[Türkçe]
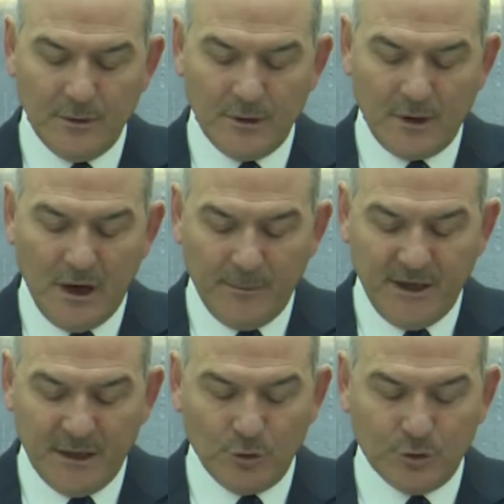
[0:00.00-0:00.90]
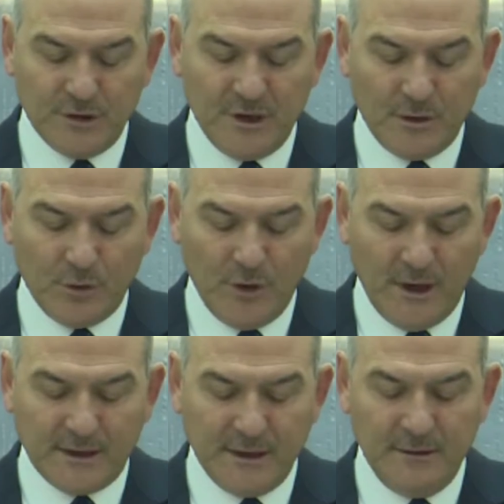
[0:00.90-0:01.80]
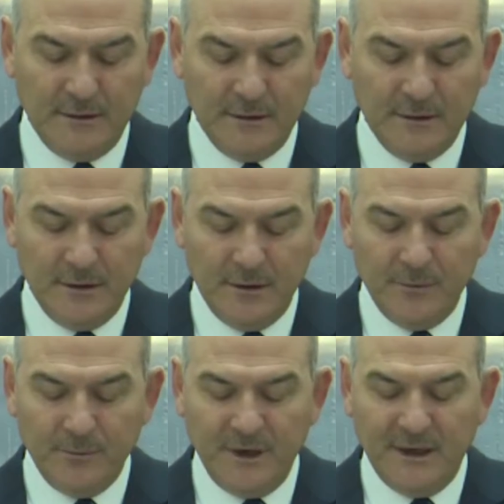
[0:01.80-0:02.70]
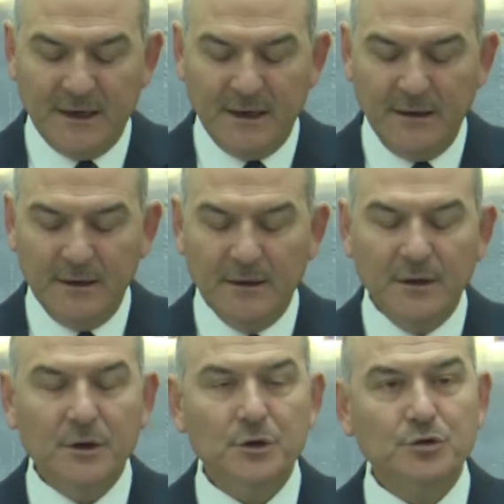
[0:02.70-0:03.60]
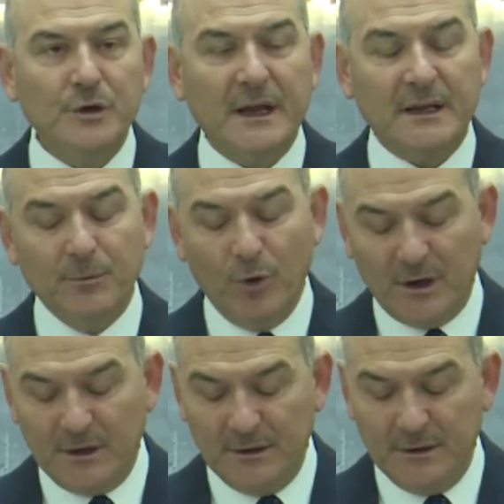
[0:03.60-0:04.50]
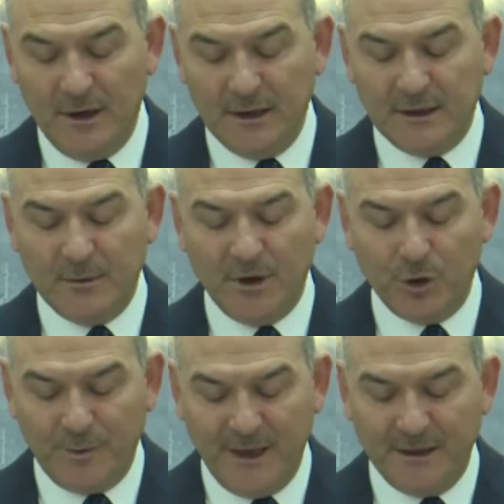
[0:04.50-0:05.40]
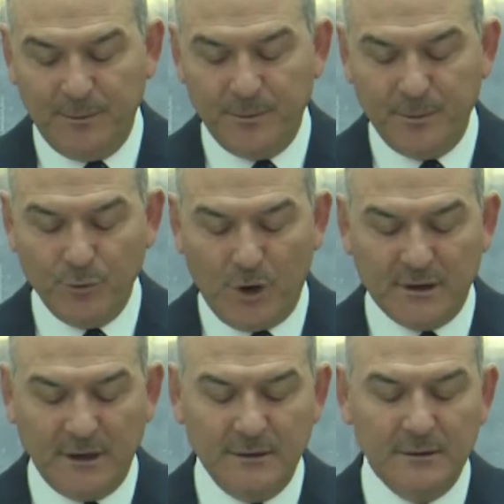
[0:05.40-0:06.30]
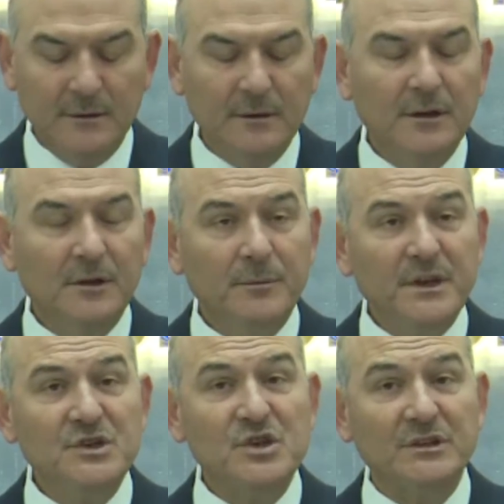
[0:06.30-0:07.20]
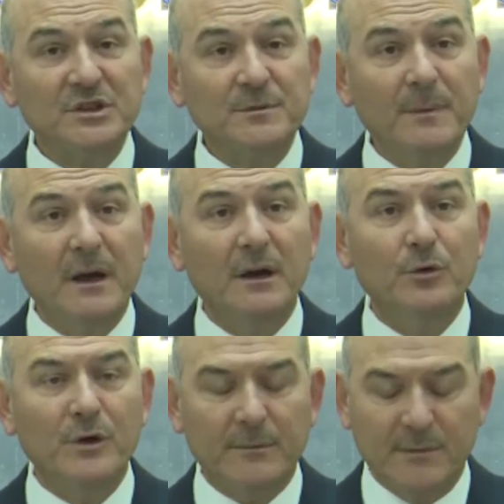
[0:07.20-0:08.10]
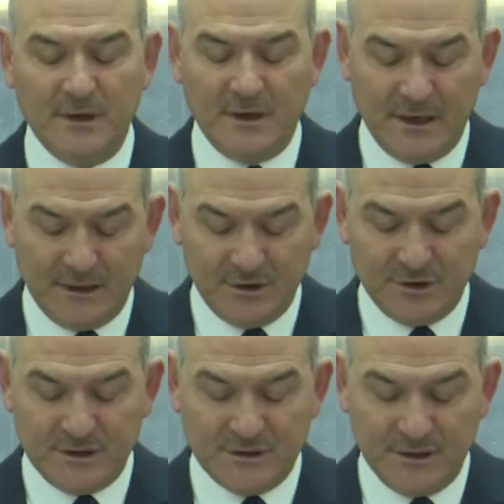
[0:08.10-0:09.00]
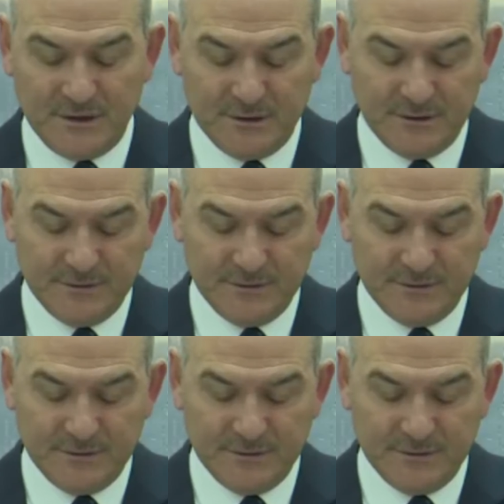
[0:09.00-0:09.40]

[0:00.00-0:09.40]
kabiliyet ortaya koyarken birileri sürekli bu analı alanı manipüle edip buradan bir çatışma üretmenin gayreti içerisine girdi.